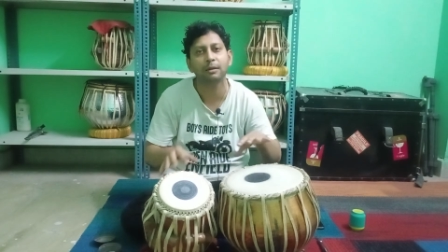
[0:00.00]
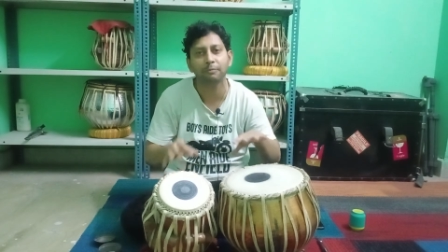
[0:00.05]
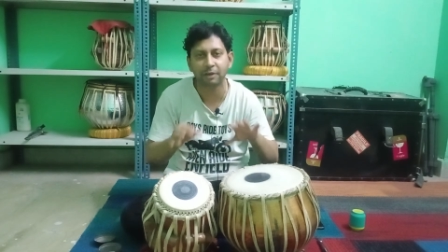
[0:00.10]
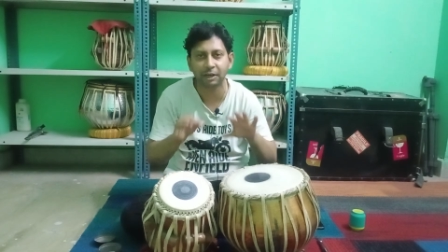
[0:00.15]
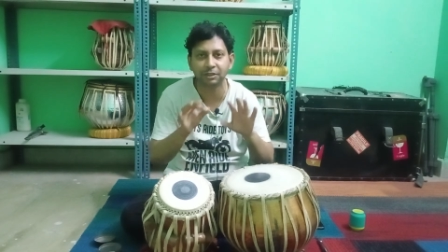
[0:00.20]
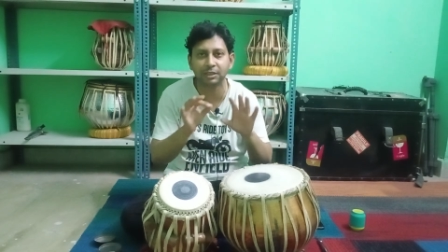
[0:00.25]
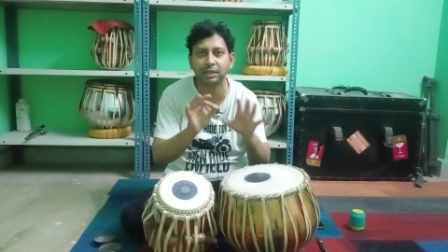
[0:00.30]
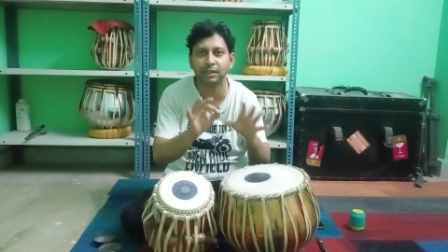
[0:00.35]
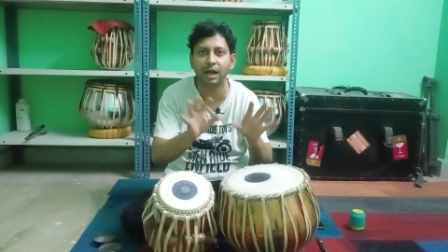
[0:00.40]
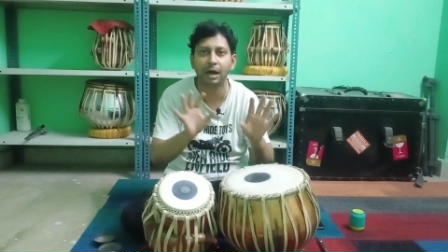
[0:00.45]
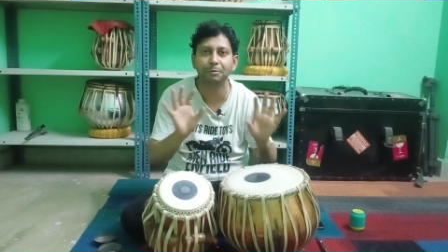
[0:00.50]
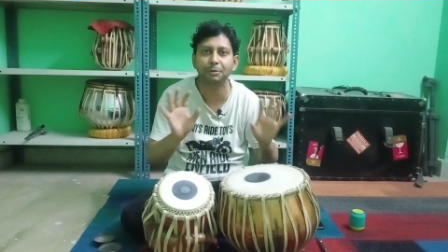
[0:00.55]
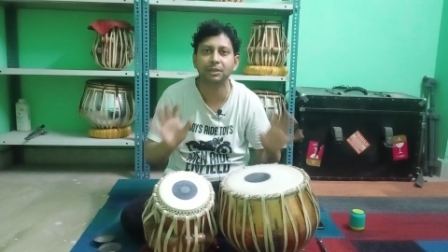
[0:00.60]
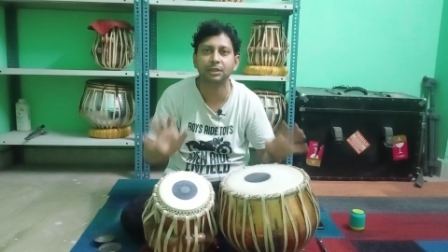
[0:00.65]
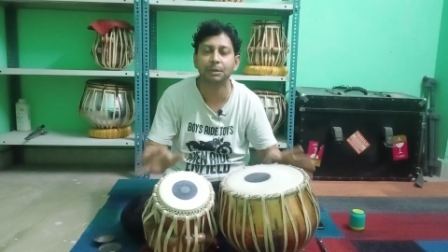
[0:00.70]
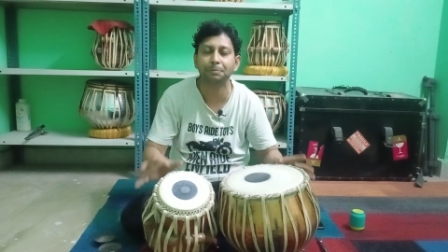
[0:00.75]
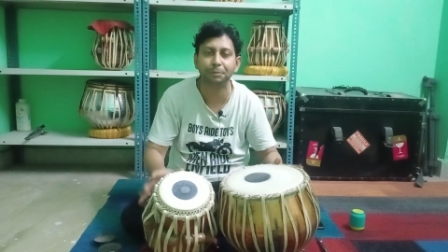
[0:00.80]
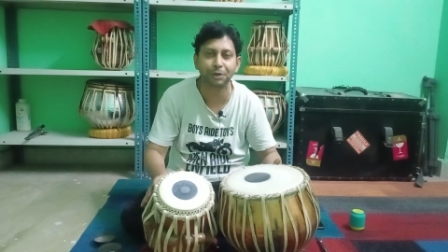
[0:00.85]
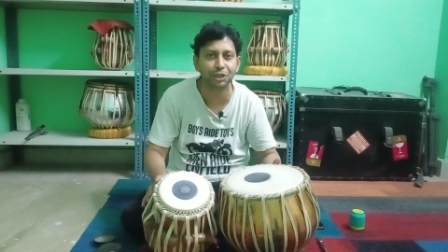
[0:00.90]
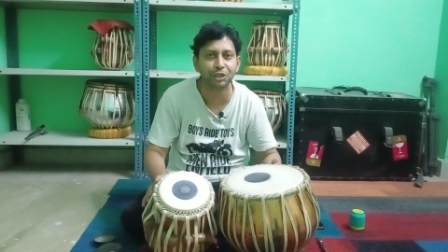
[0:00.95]
ऐसे नाम
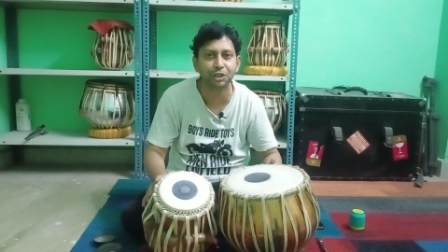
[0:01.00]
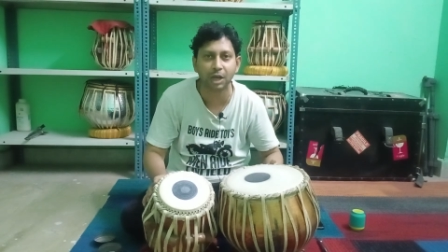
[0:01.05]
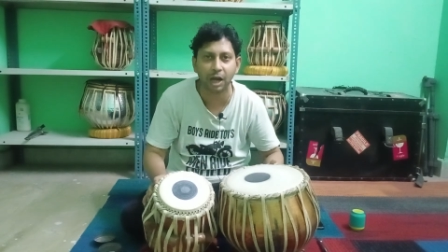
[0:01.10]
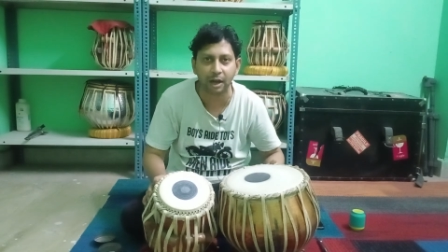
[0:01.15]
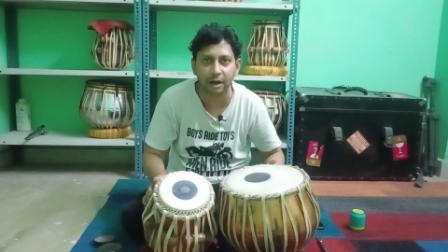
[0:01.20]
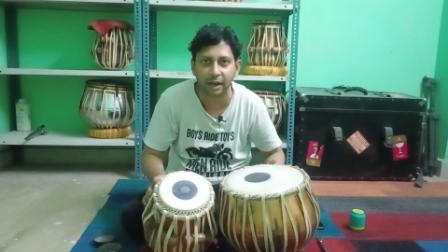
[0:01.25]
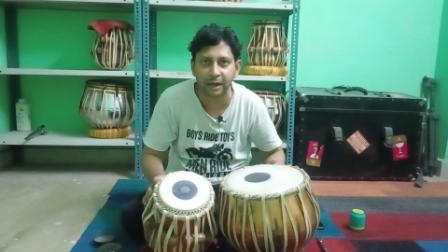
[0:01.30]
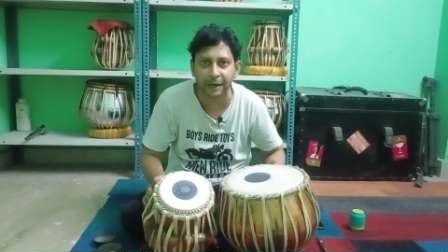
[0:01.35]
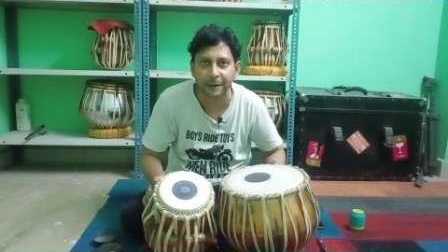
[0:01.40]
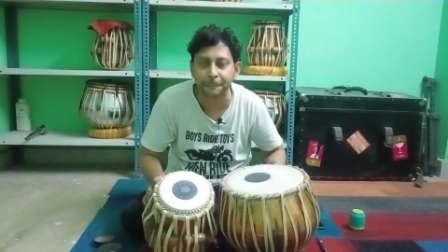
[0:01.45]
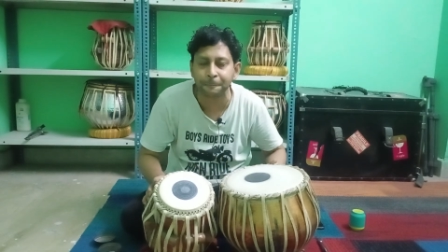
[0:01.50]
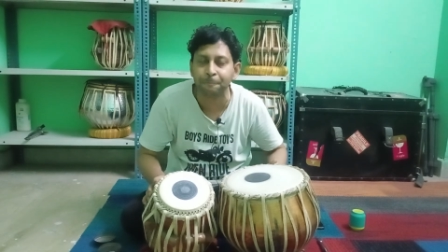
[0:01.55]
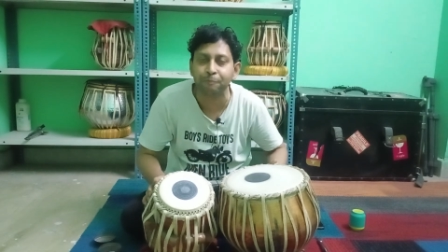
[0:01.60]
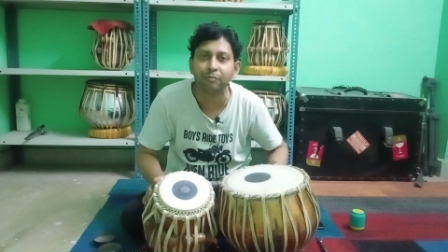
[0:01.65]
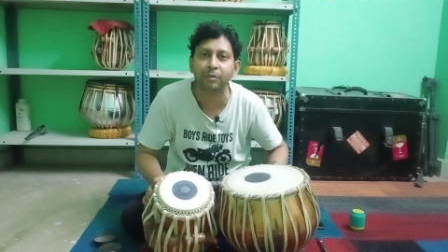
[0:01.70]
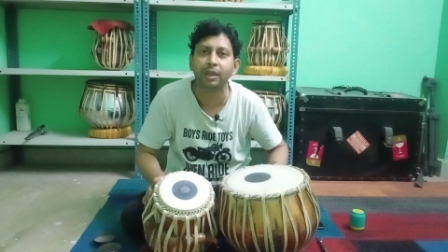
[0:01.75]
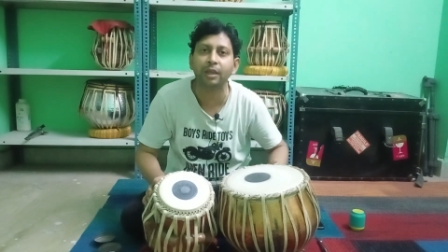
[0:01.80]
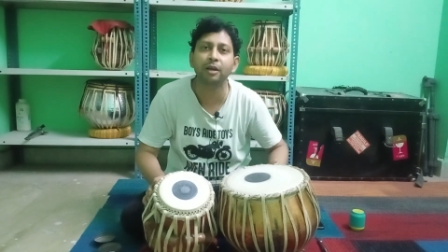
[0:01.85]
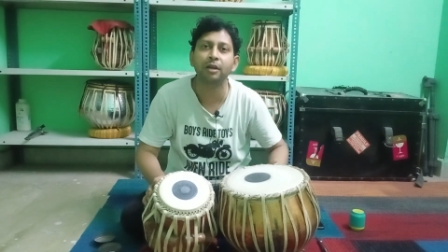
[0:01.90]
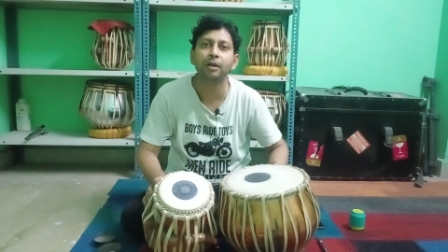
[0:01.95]
इसके पेशकार आया
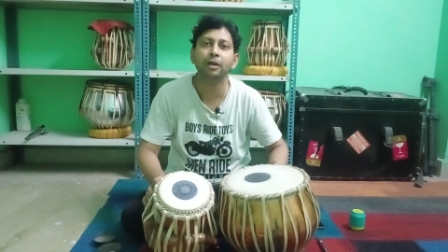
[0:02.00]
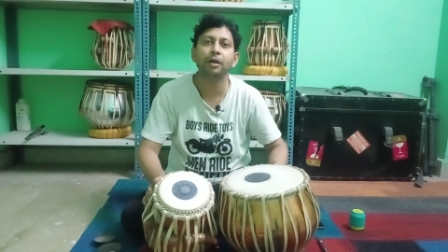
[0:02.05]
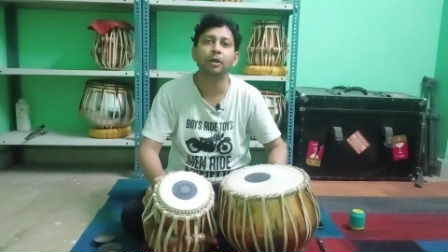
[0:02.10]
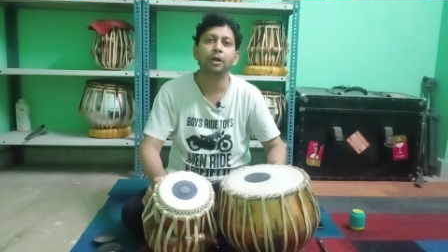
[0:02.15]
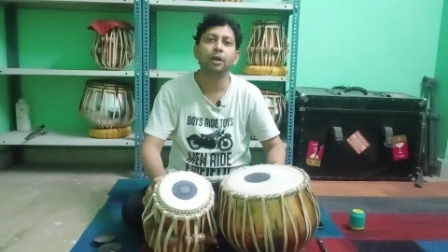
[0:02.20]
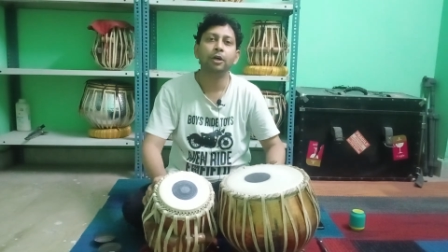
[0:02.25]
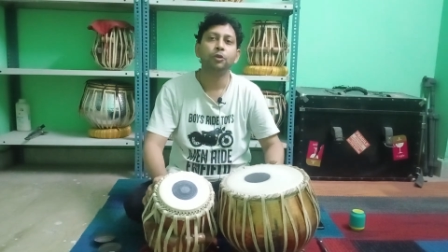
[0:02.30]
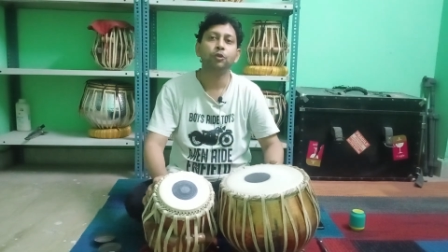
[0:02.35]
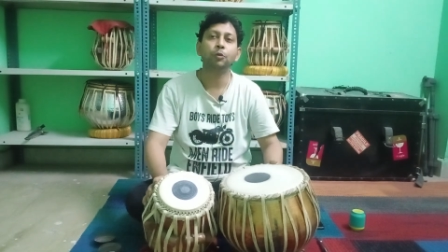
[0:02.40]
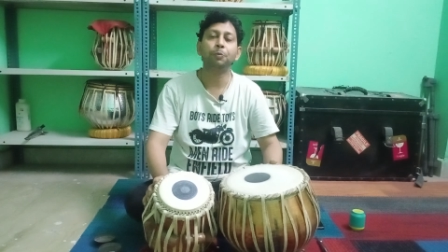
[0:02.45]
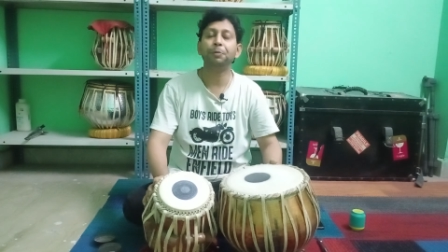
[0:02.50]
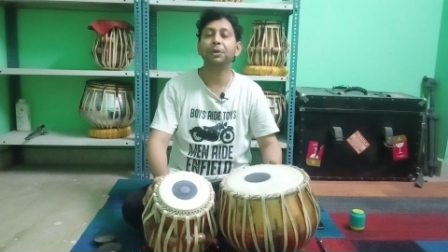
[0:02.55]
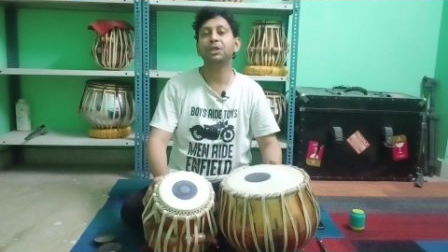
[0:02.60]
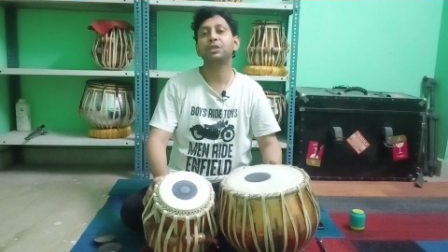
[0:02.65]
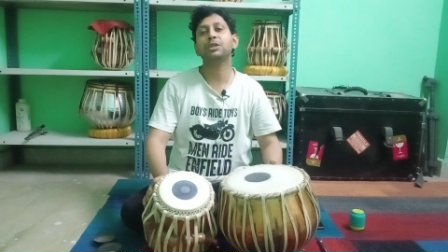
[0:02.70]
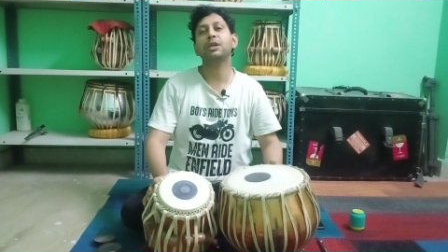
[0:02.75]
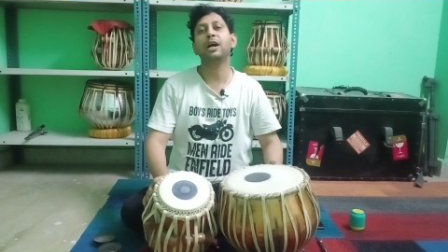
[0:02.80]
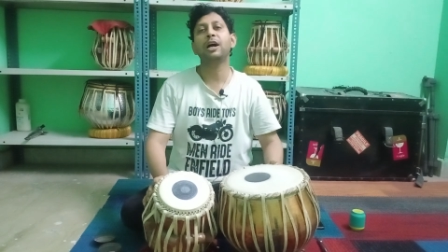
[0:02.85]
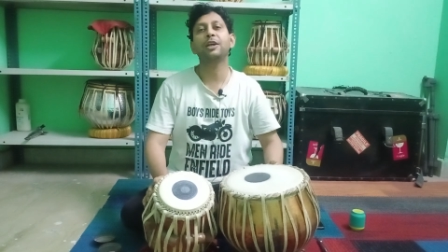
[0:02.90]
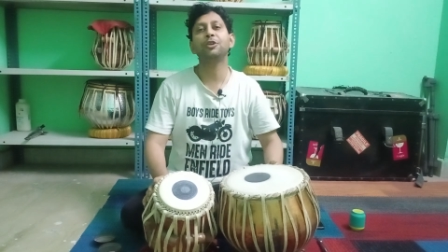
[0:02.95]
है तो
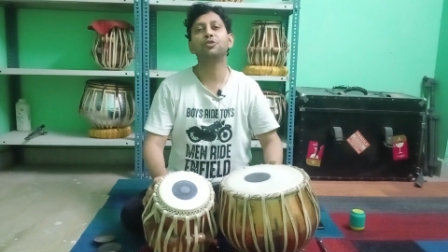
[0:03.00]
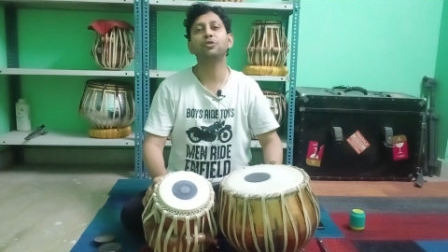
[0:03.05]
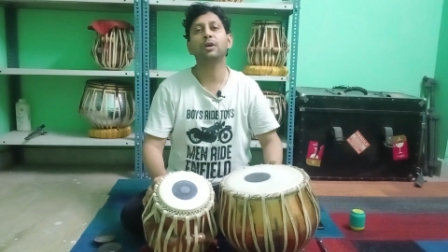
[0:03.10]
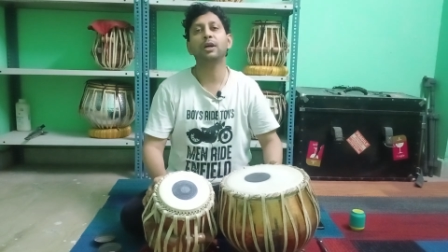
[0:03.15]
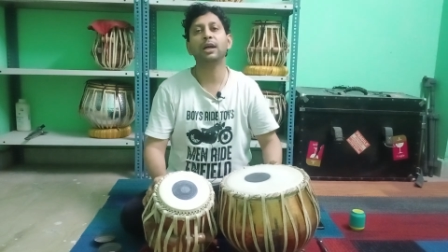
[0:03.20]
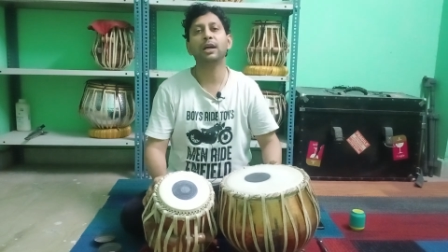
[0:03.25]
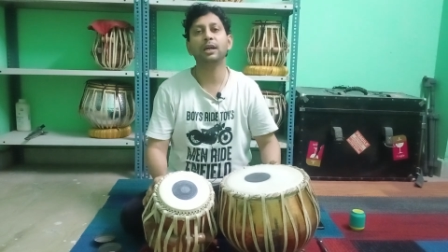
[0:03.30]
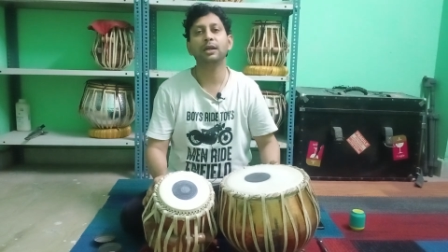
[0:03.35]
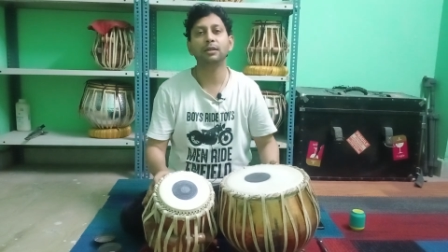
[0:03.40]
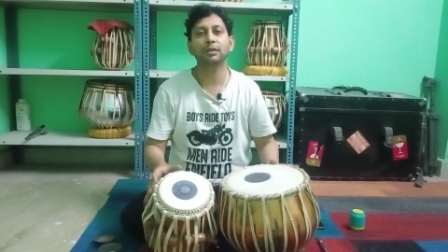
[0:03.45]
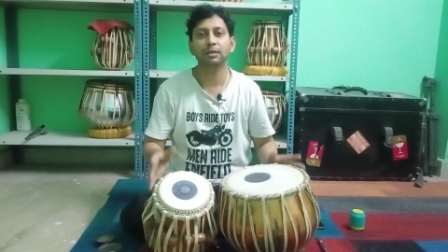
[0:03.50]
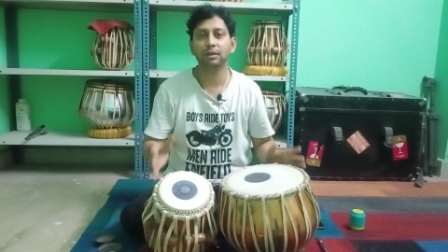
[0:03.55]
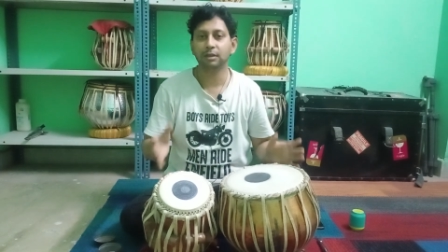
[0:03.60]
पेशकार जो है